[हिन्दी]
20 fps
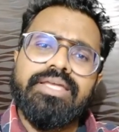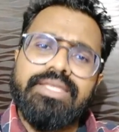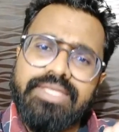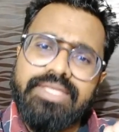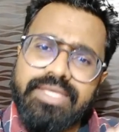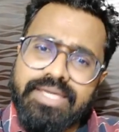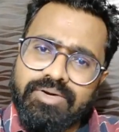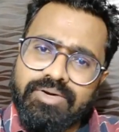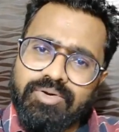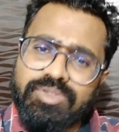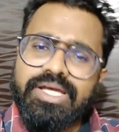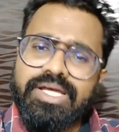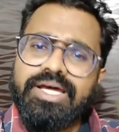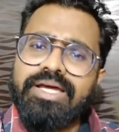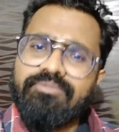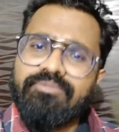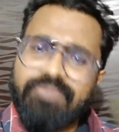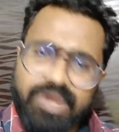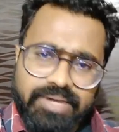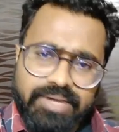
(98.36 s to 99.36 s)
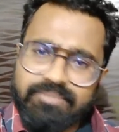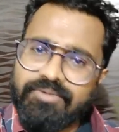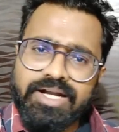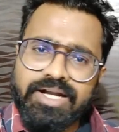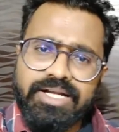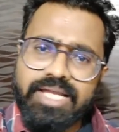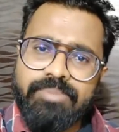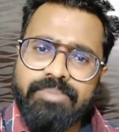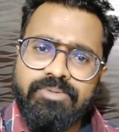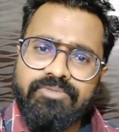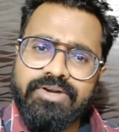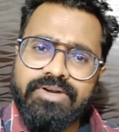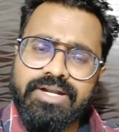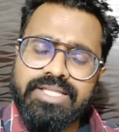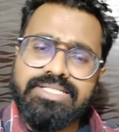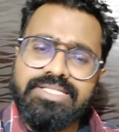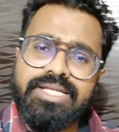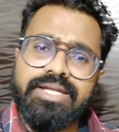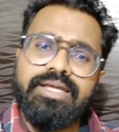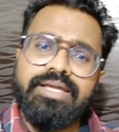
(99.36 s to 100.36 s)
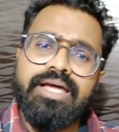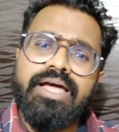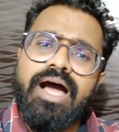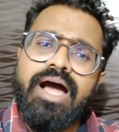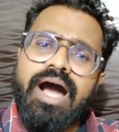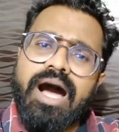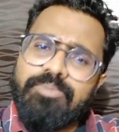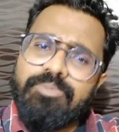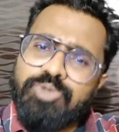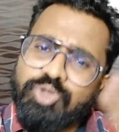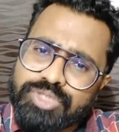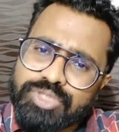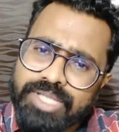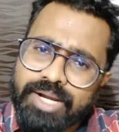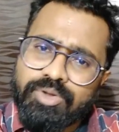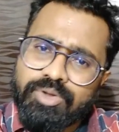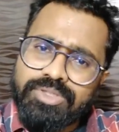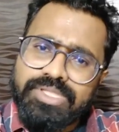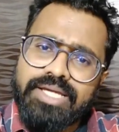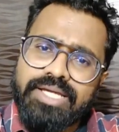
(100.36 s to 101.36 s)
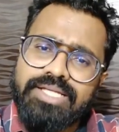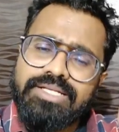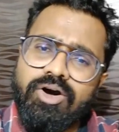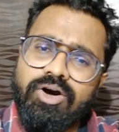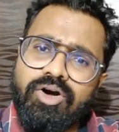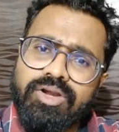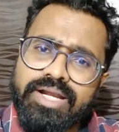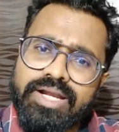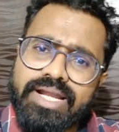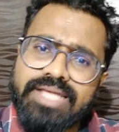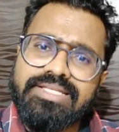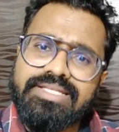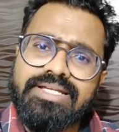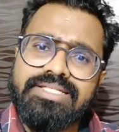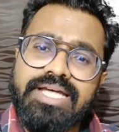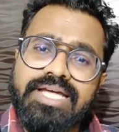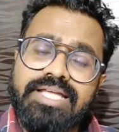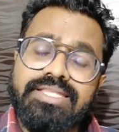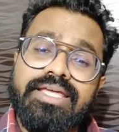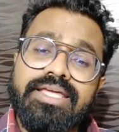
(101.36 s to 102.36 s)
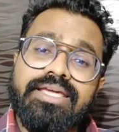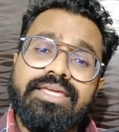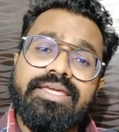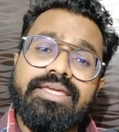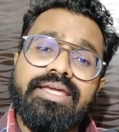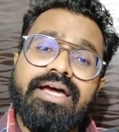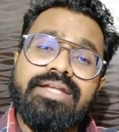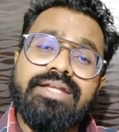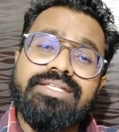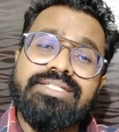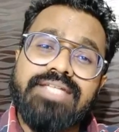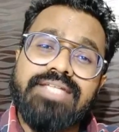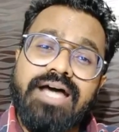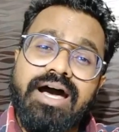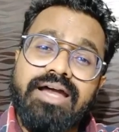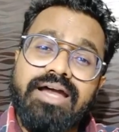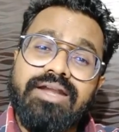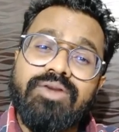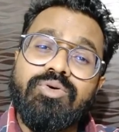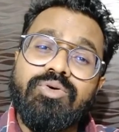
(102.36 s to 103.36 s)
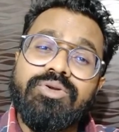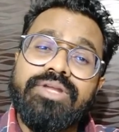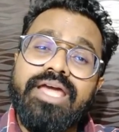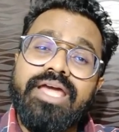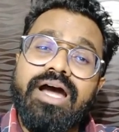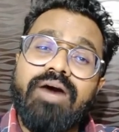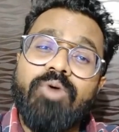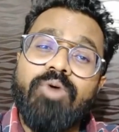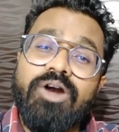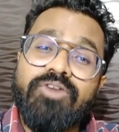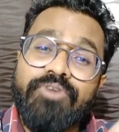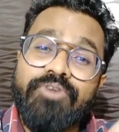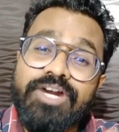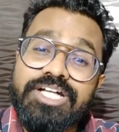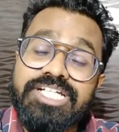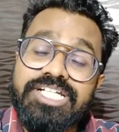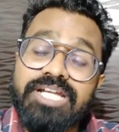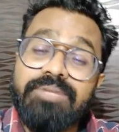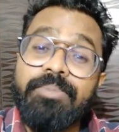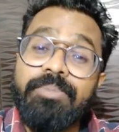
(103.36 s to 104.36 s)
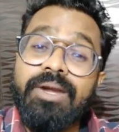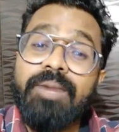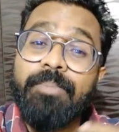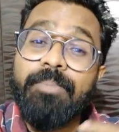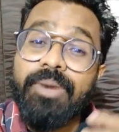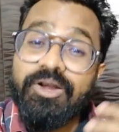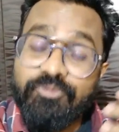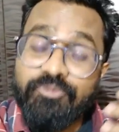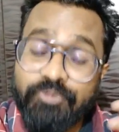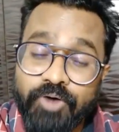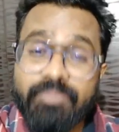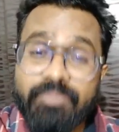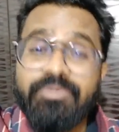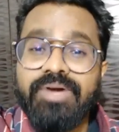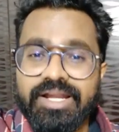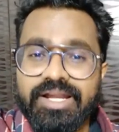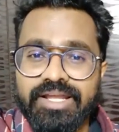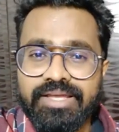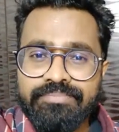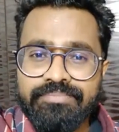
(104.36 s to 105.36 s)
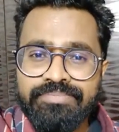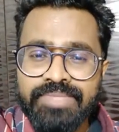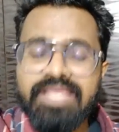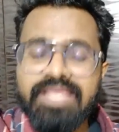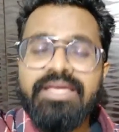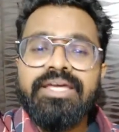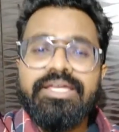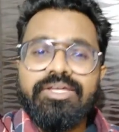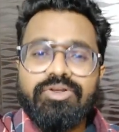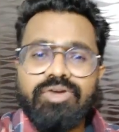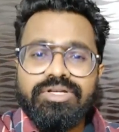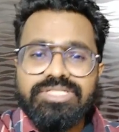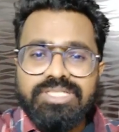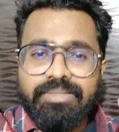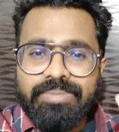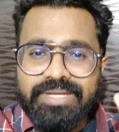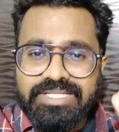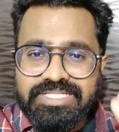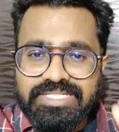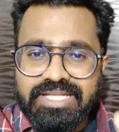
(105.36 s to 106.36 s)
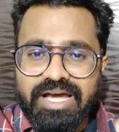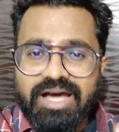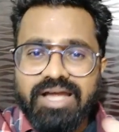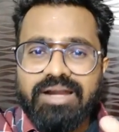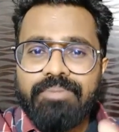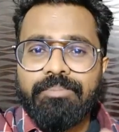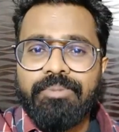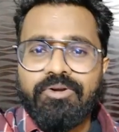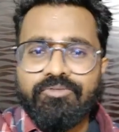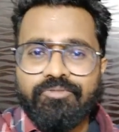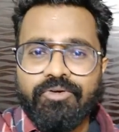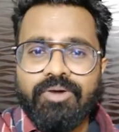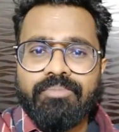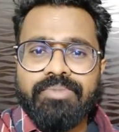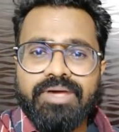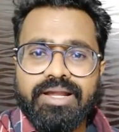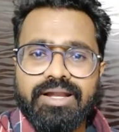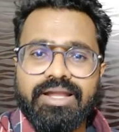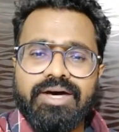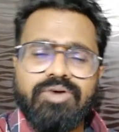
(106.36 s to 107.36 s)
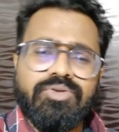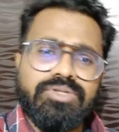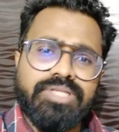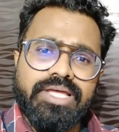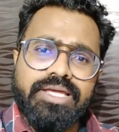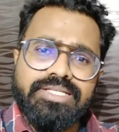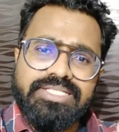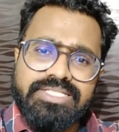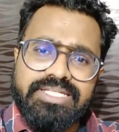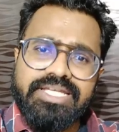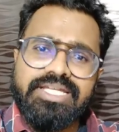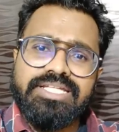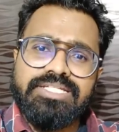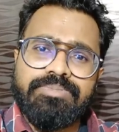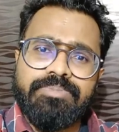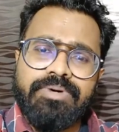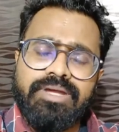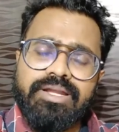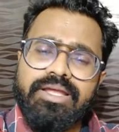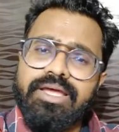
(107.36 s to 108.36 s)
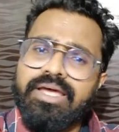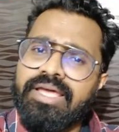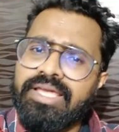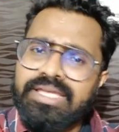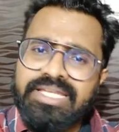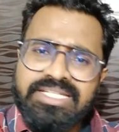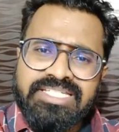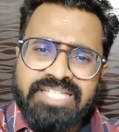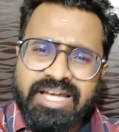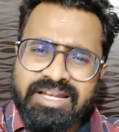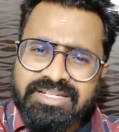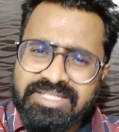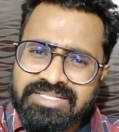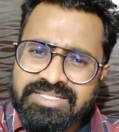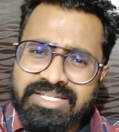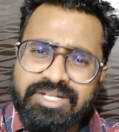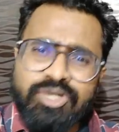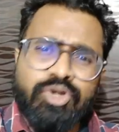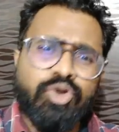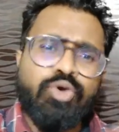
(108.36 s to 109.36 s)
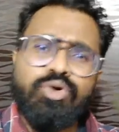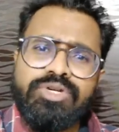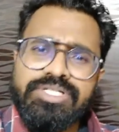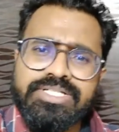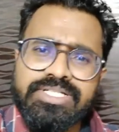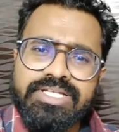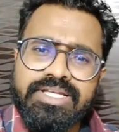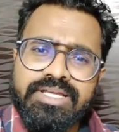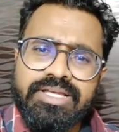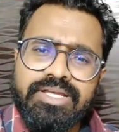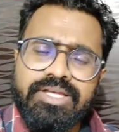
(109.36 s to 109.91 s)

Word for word: ये होता है वन वन टाइप ऑफ अंडरस्टैंडिंग अब दूसरा होता है ऑर्गेनाइजर चाहते हैं कि यार स्टार उनके अवार्ड फंक्शन पर परफॉर्म करे यू नो जब एक स्टार परफॉर्म करना होता है स्टेज पर कि चार्जेस इन क्रोर्स